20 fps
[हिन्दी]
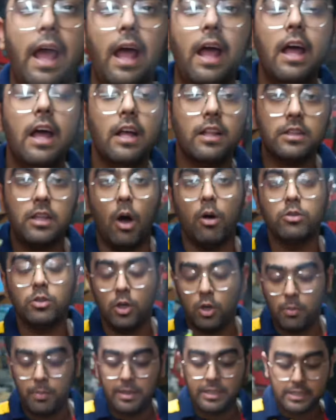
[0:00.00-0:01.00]
है
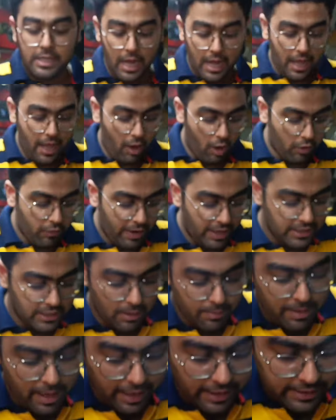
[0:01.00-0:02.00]
थाउजेंड रुपीज़ का है और
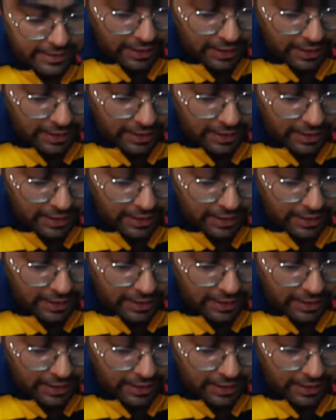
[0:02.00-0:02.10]
वाइजर भी आगे